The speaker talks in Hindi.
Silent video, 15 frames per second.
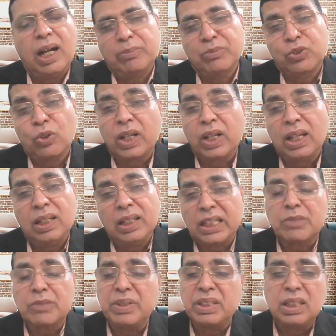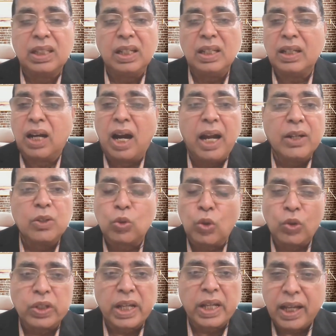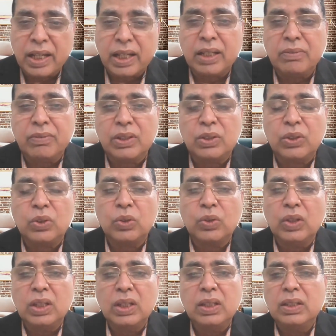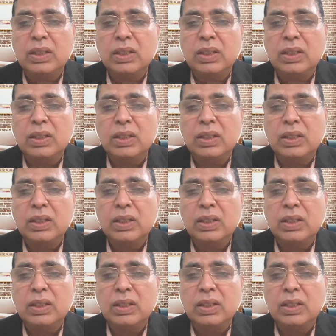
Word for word: आई एम सॉरी लक्ष्मी जी आई डो नॉट एग्री विद यू